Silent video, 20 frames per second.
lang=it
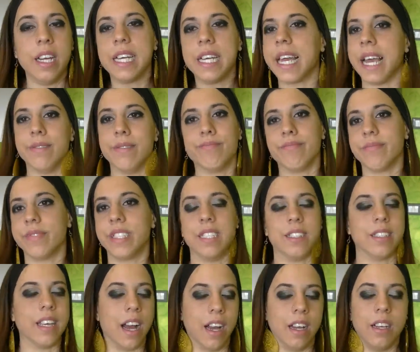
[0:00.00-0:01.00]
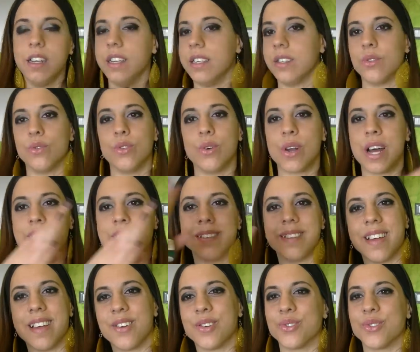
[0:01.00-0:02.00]
che si sa
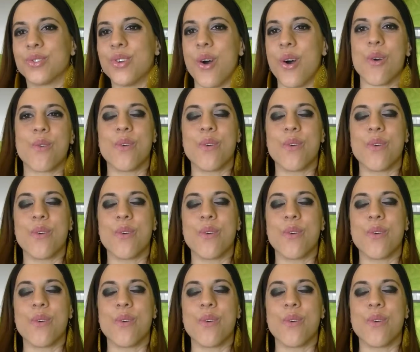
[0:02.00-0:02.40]
durante, non so,